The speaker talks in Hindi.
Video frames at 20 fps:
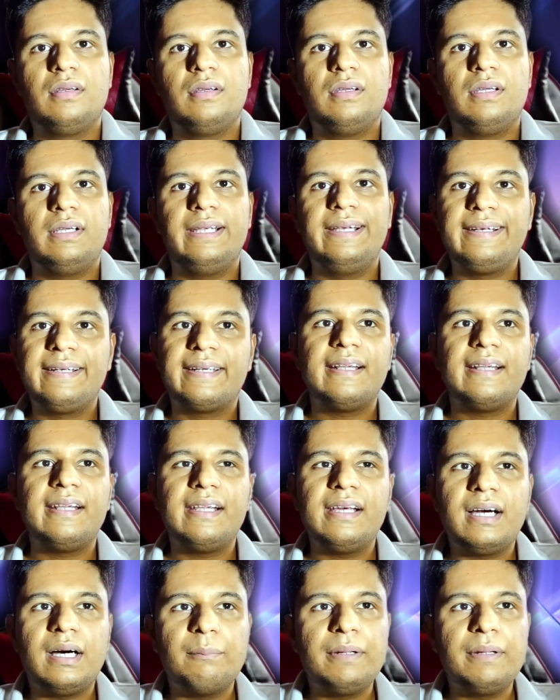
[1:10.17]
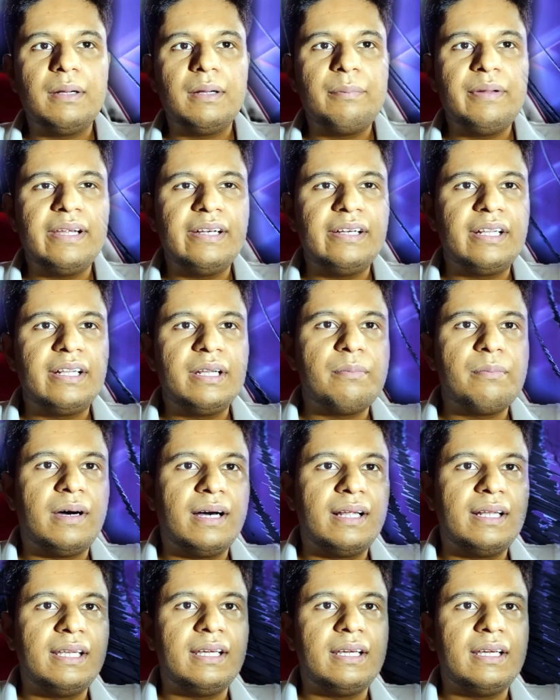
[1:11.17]
इंटेल ने अभी अभी एंट्री
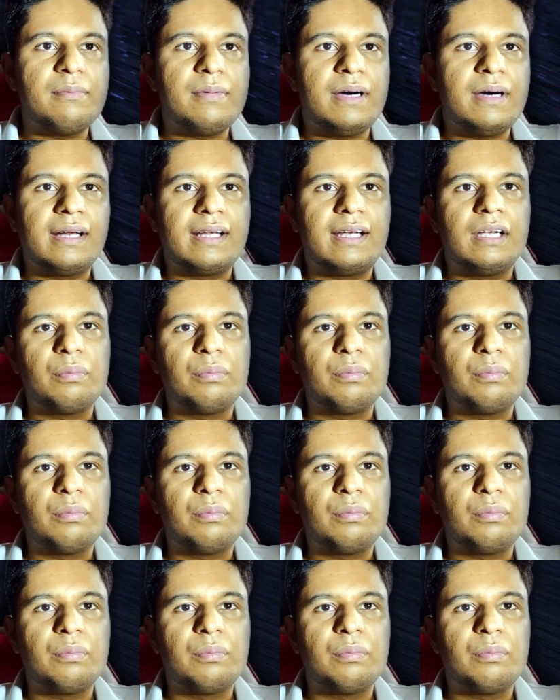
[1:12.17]
मारी है मार्केट